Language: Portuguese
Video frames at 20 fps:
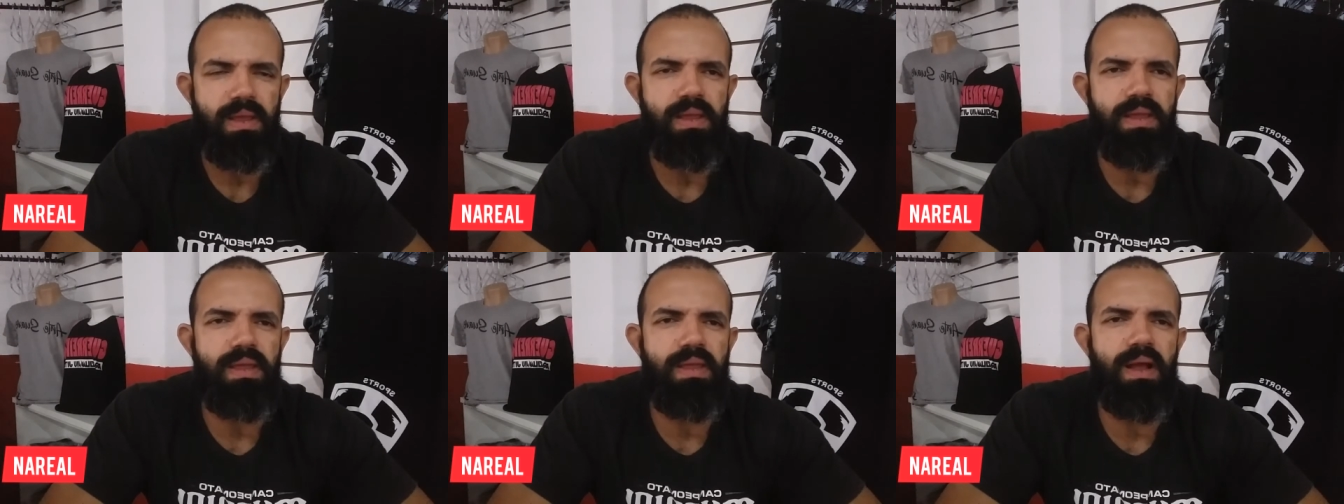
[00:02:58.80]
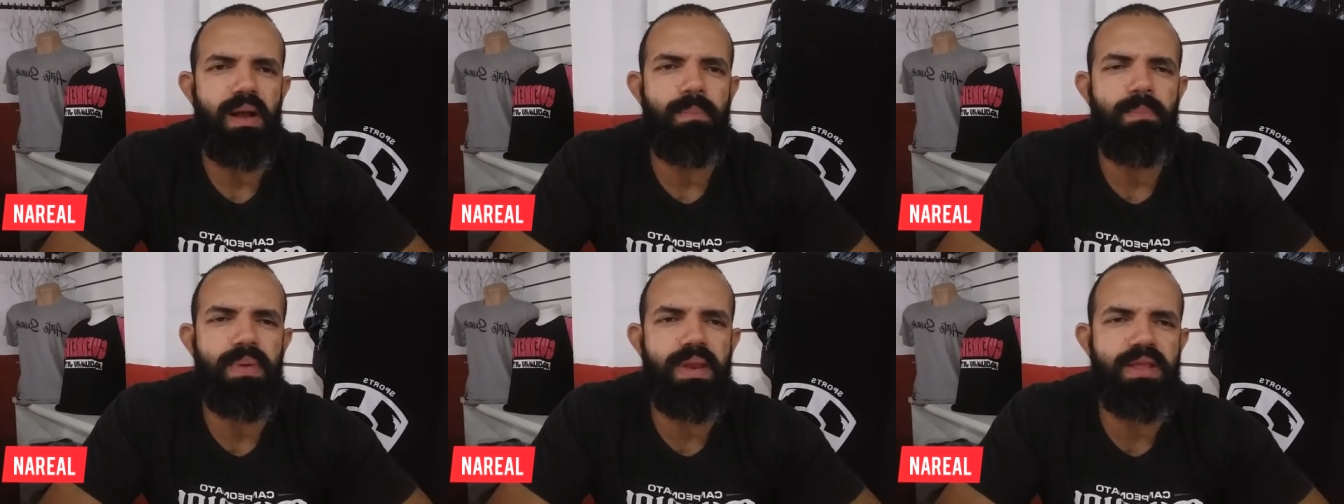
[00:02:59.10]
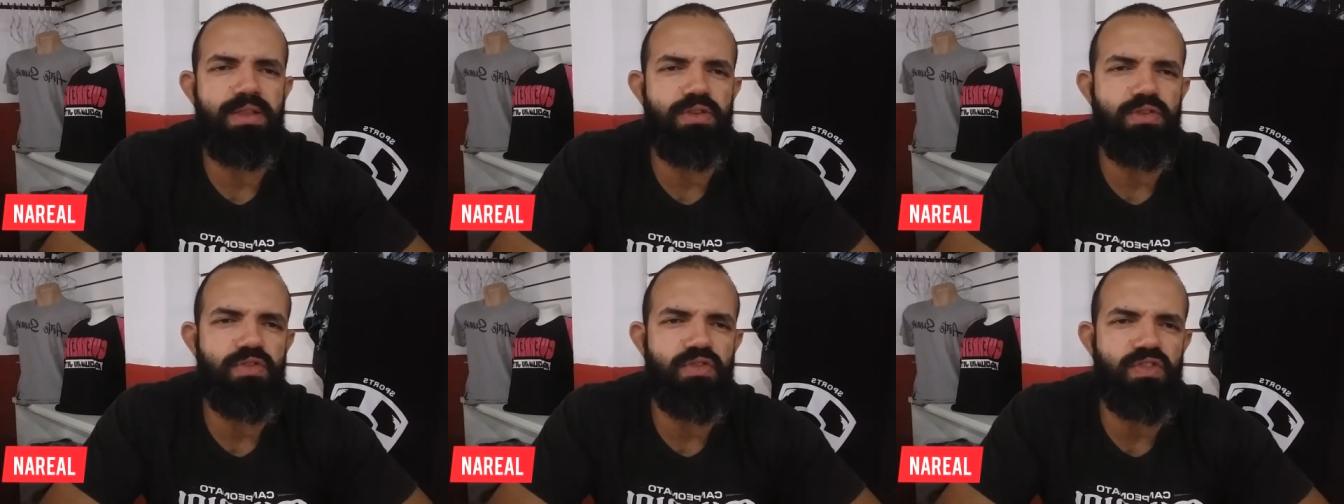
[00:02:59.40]
e
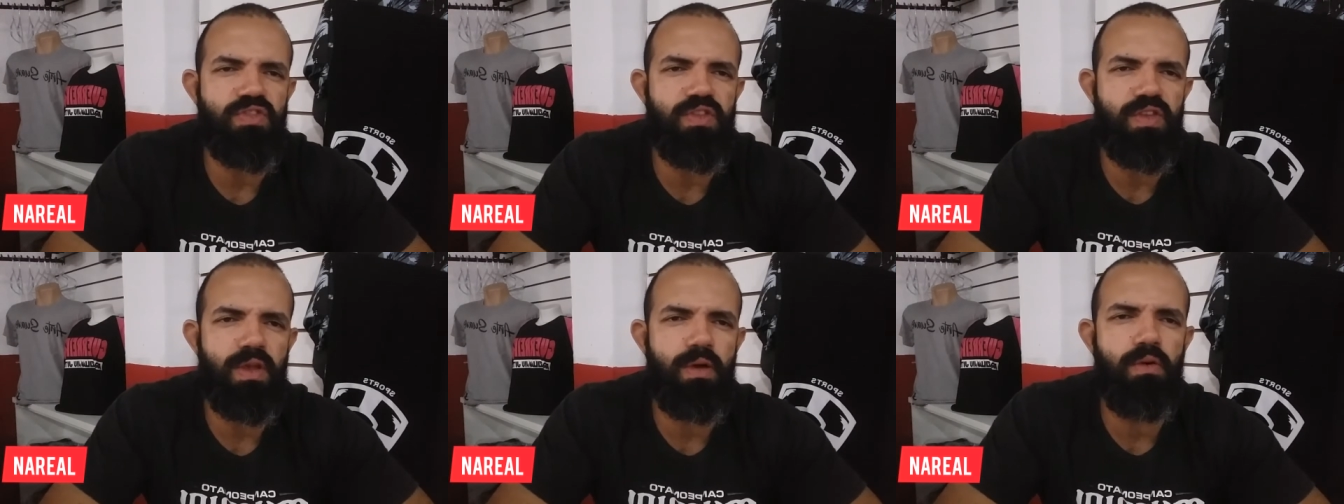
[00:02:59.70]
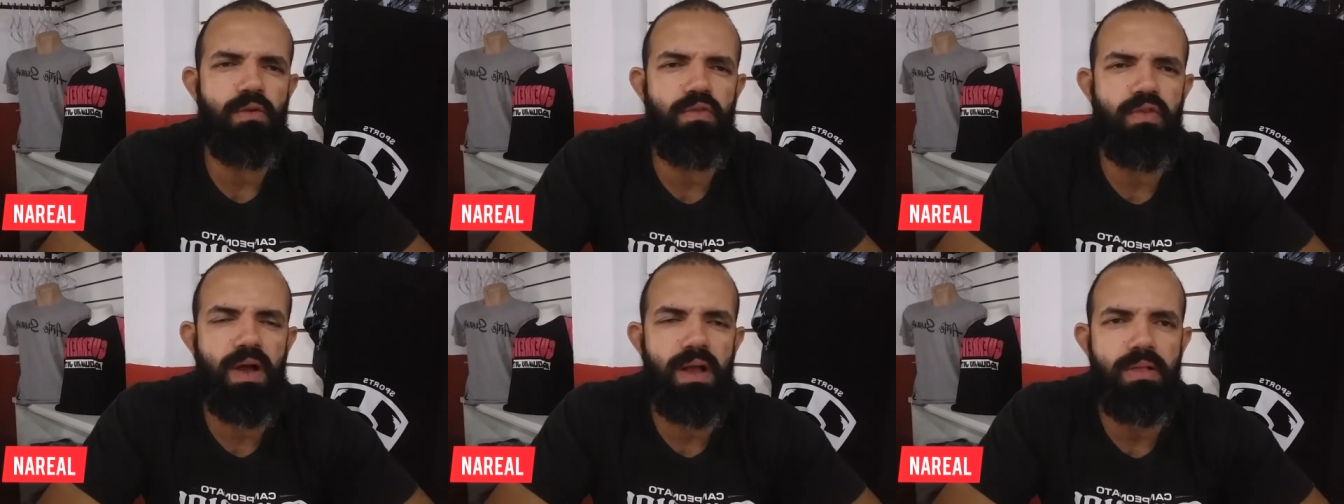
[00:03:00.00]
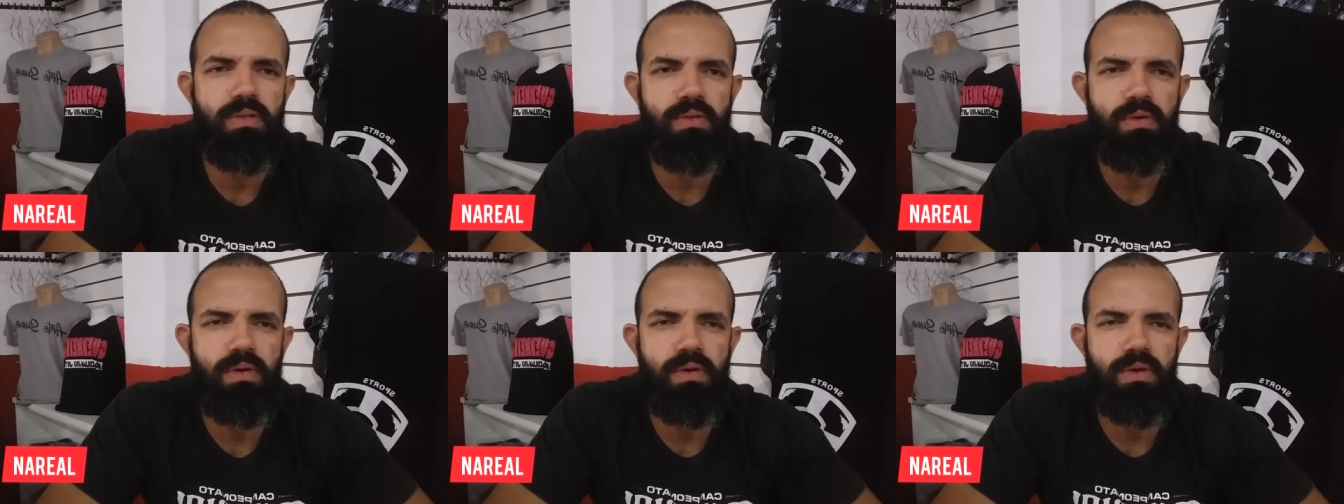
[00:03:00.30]
aprende o seu
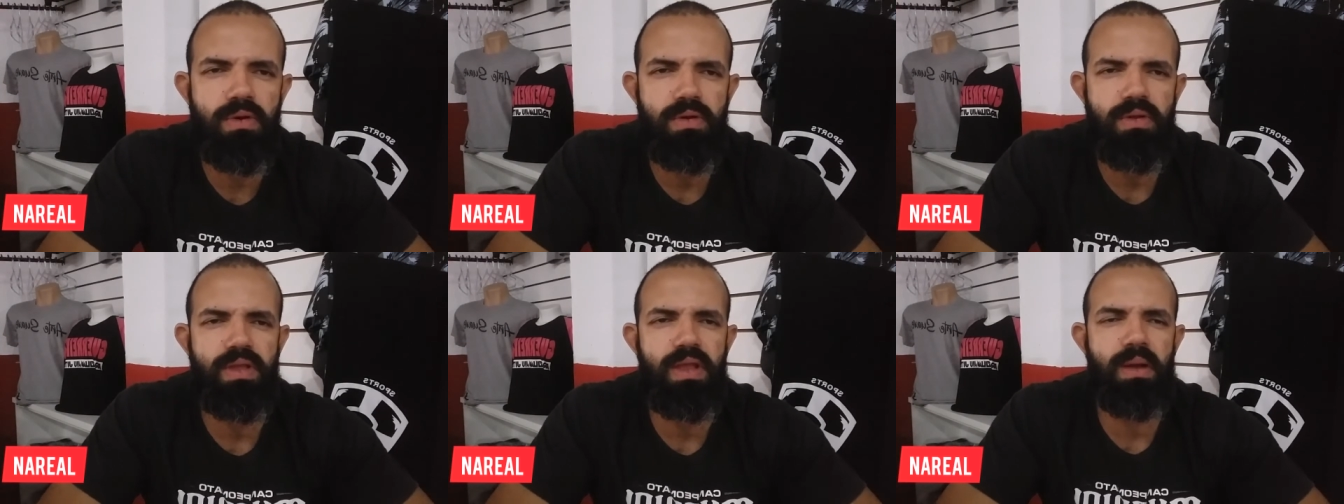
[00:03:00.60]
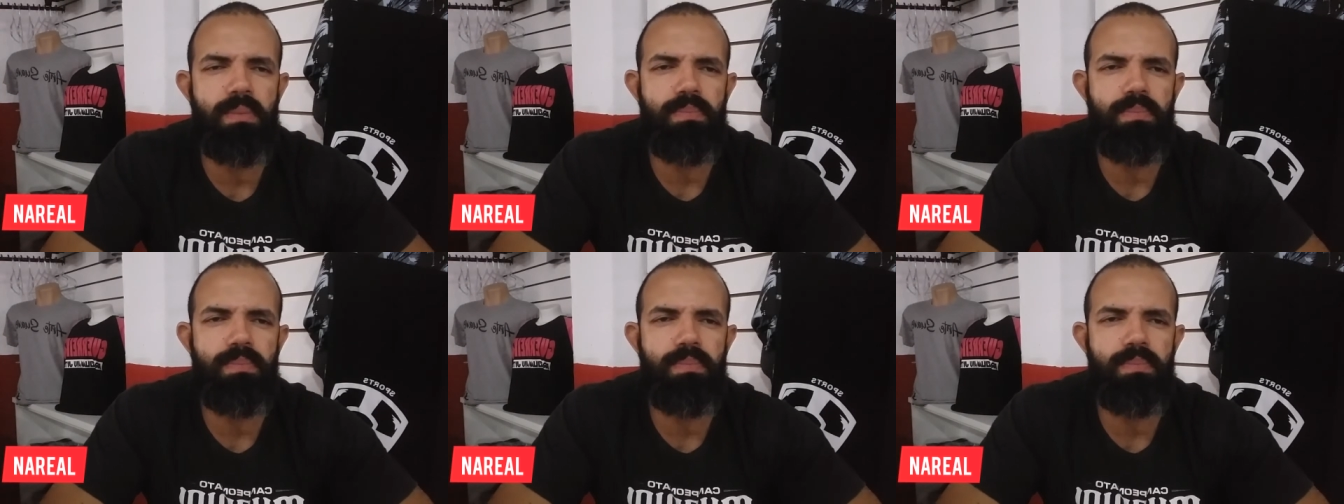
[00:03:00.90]
valor e